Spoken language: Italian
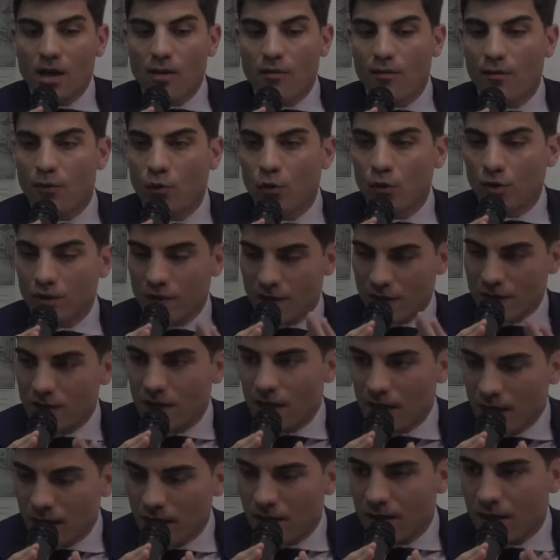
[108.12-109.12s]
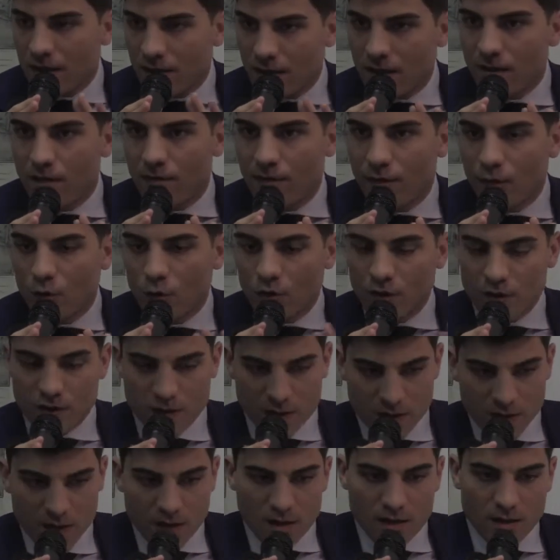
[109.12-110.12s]
Forse,
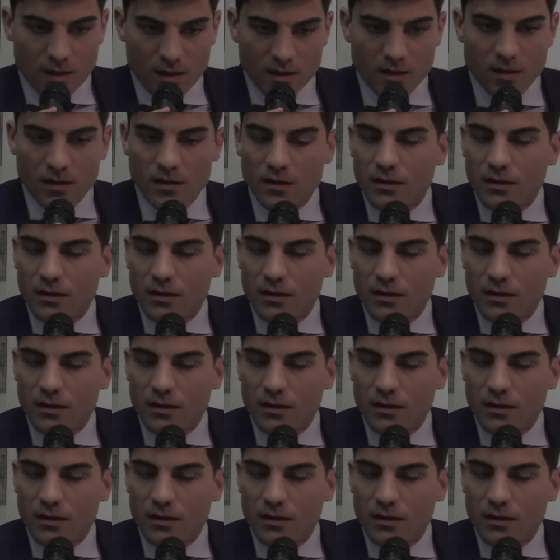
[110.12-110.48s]
forse,